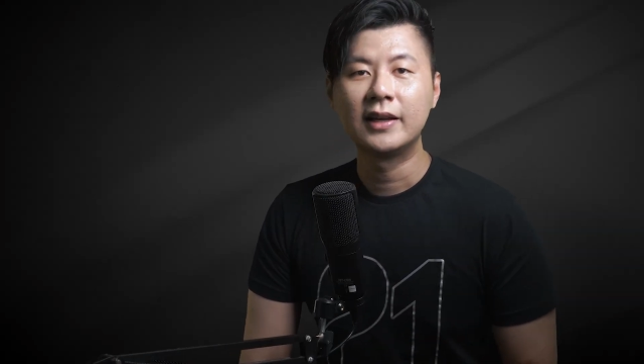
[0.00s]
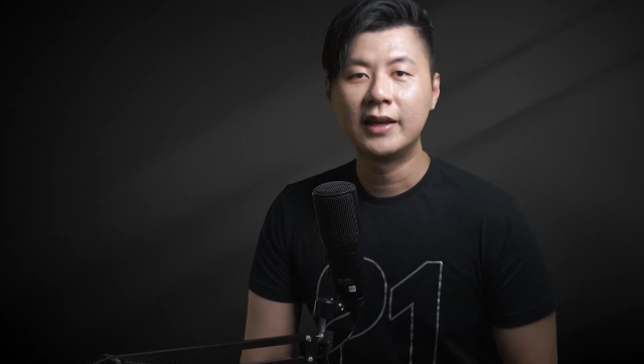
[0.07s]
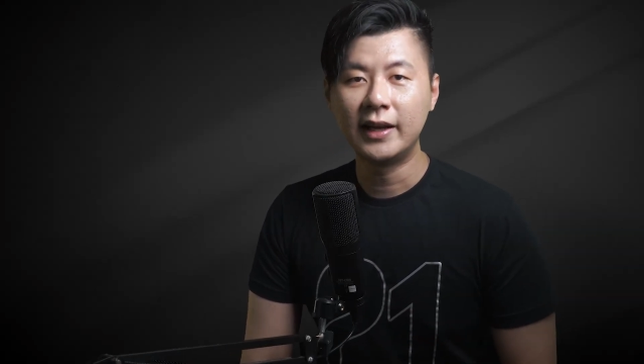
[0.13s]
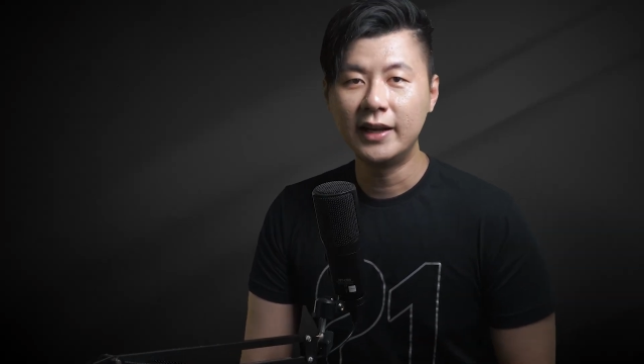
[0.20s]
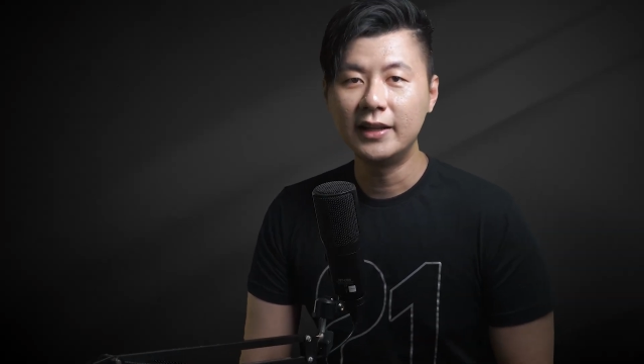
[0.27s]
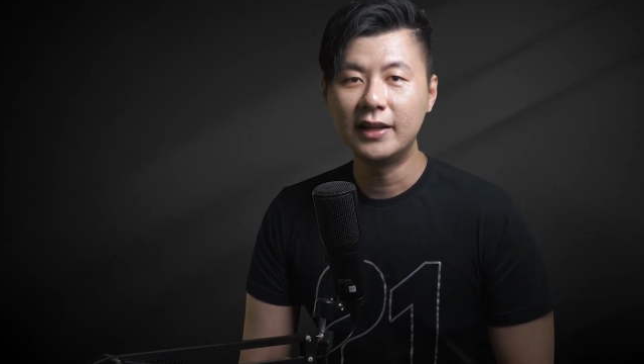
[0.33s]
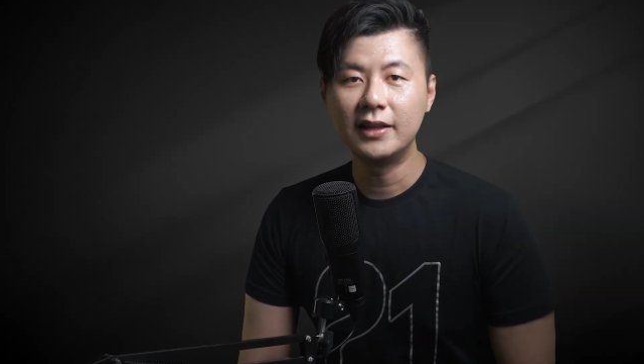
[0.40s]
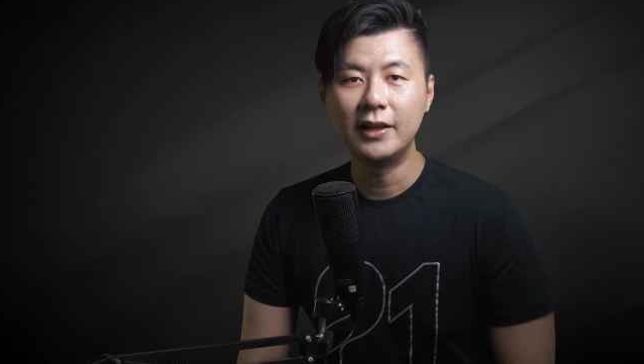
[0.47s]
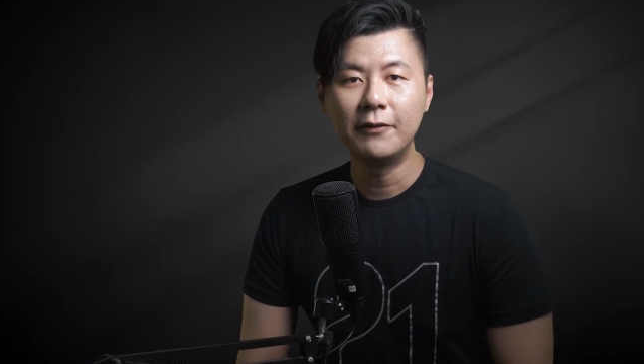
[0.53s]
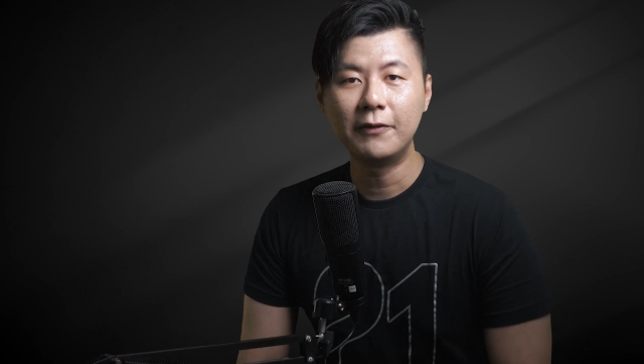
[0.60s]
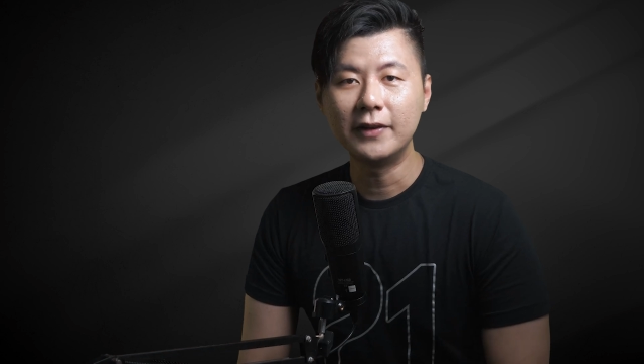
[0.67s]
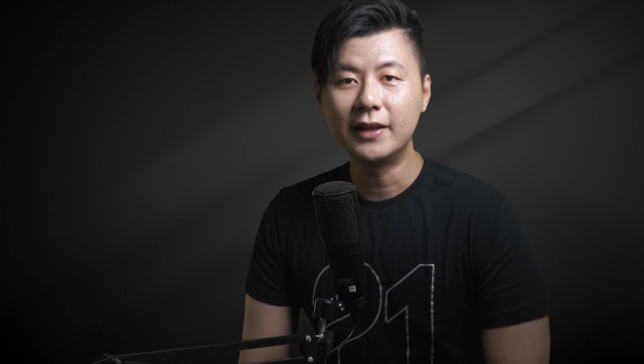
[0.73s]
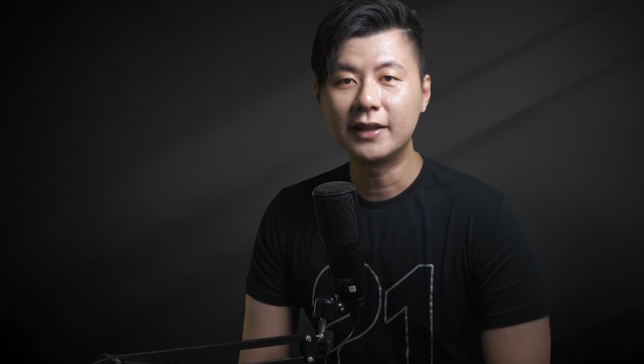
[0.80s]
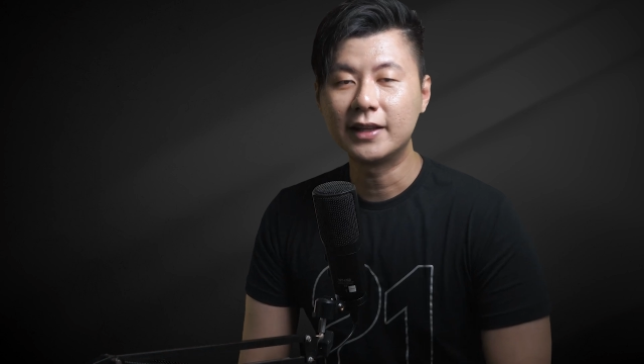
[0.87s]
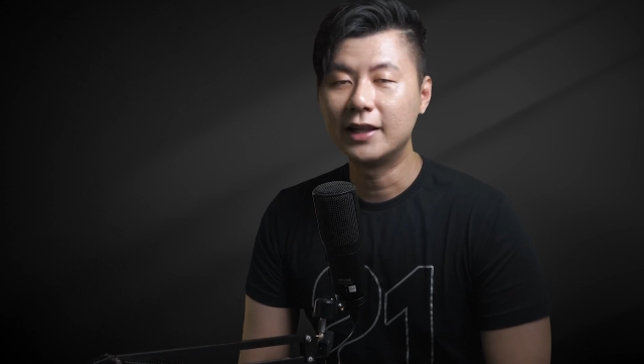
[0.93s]
Carrington
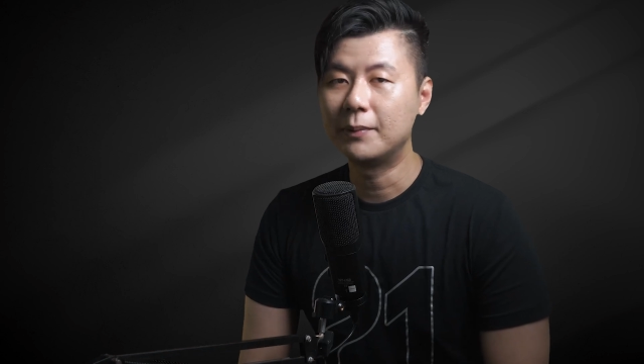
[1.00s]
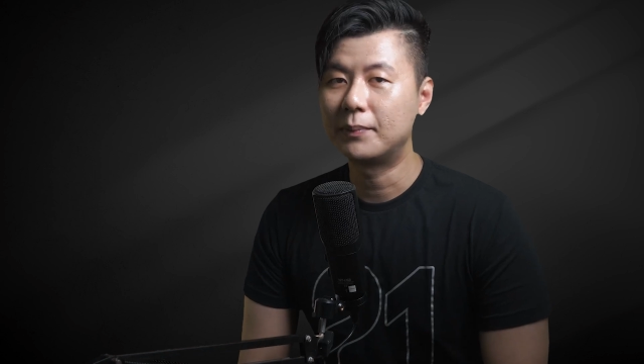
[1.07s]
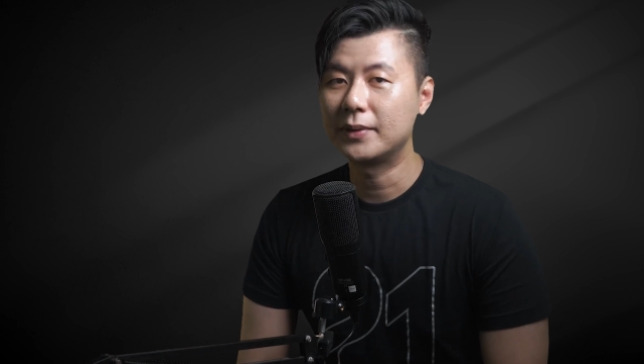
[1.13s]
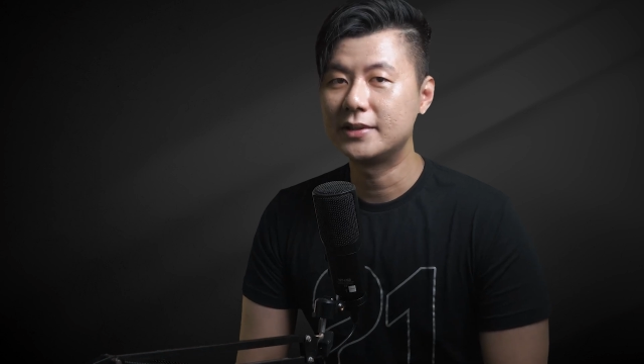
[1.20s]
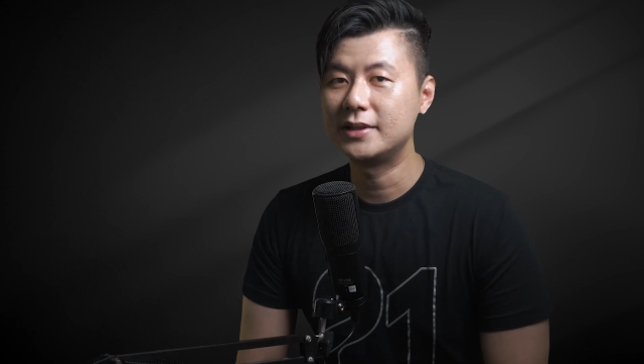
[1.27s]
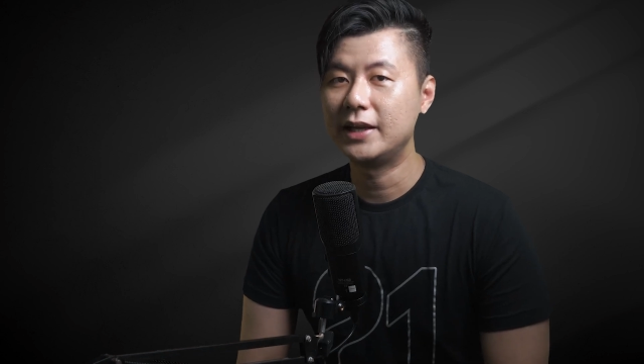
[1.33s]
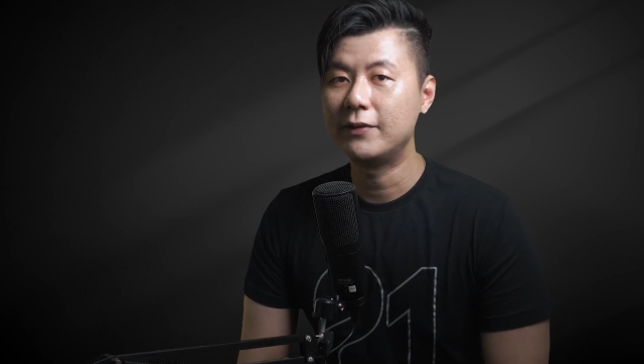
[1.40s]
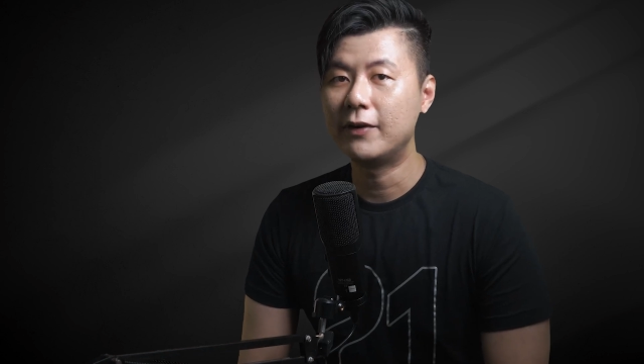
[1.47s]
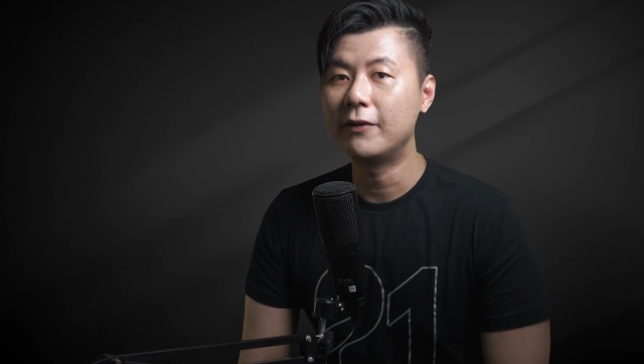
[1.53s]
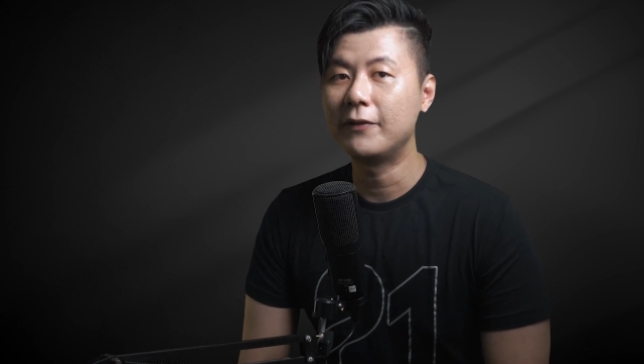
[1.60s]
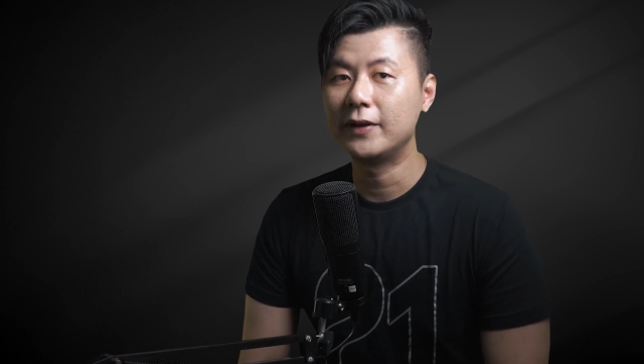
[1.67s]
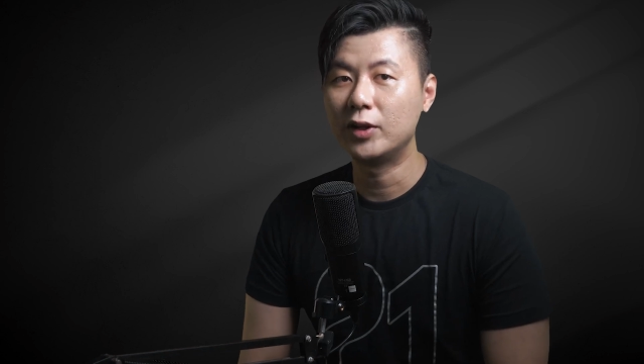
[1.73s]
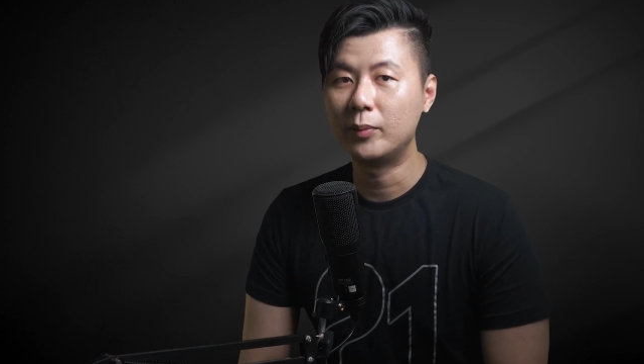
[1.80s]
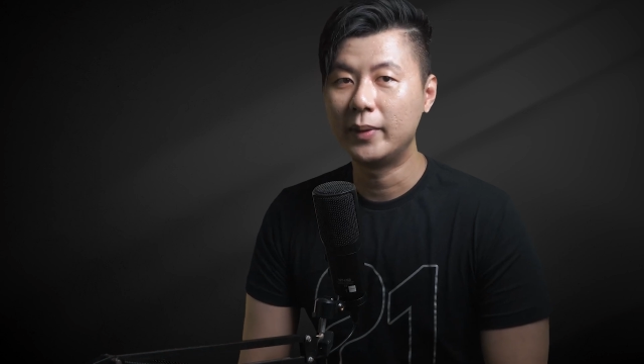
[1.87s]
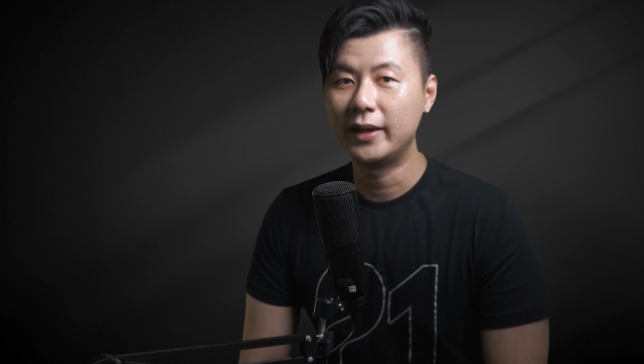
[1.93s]
Event adalah peristiwa
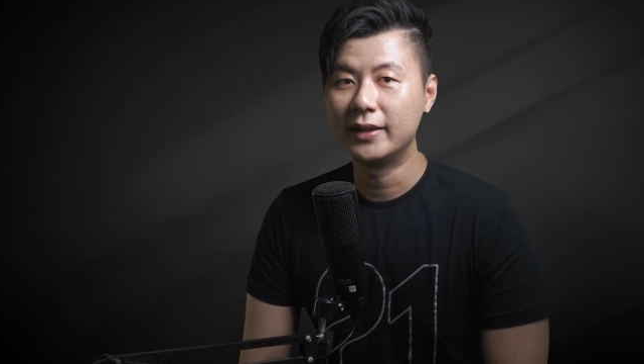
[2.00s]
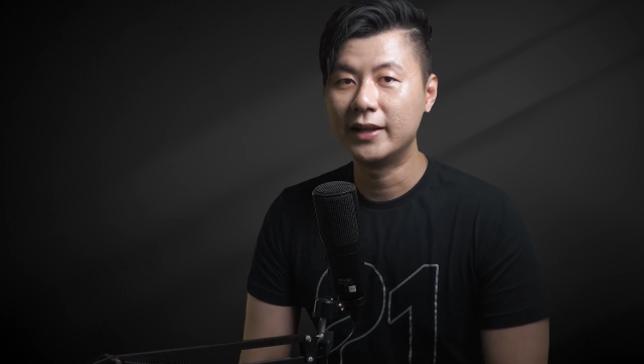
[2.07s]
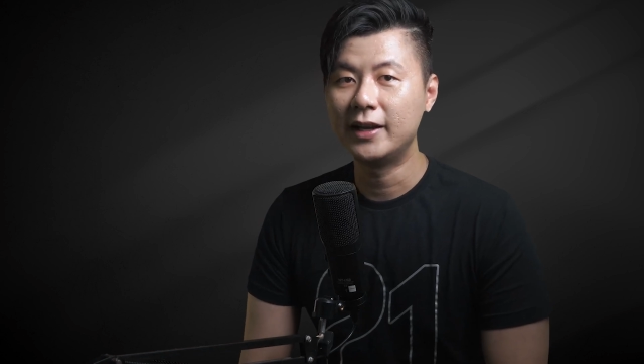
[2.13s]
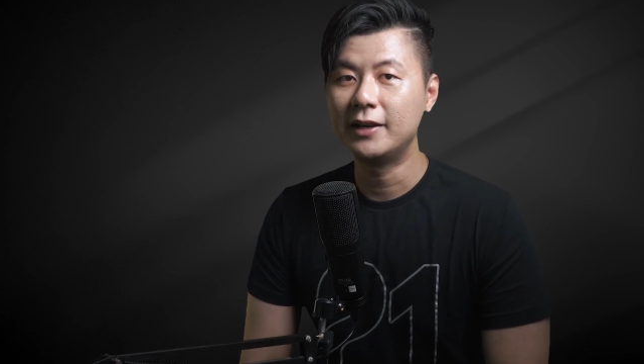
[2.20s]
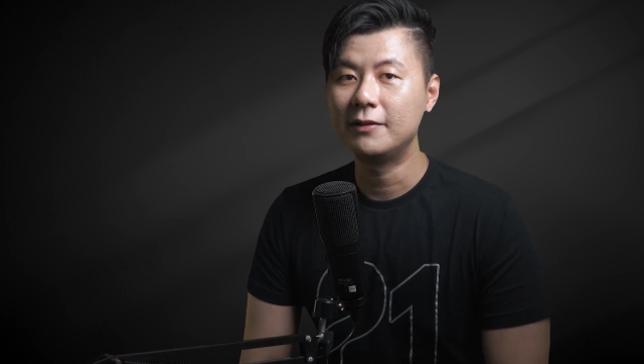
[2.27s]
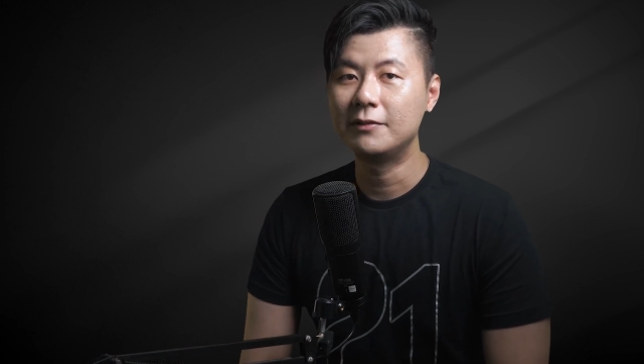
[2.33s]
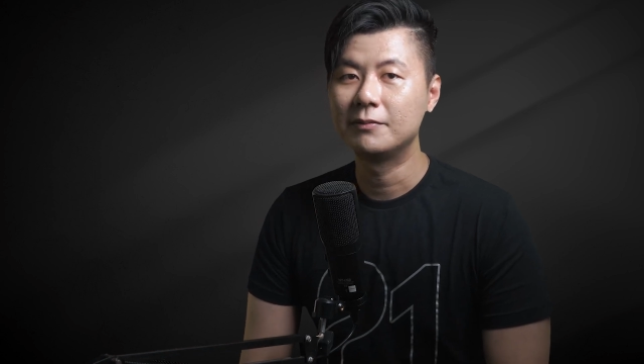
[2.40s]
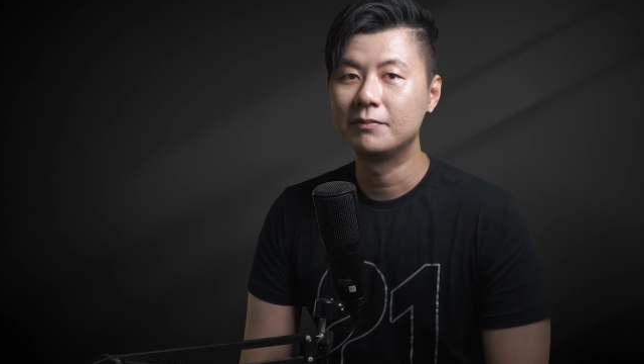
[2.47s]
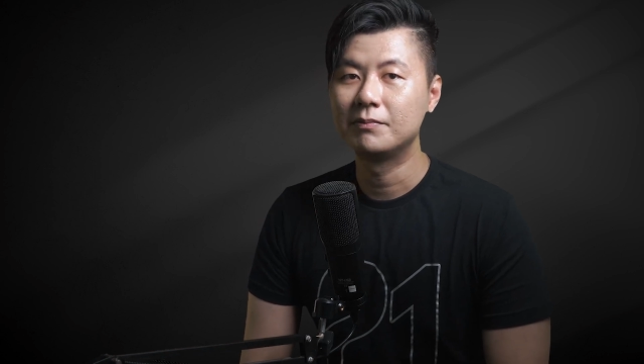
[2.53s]
fenomena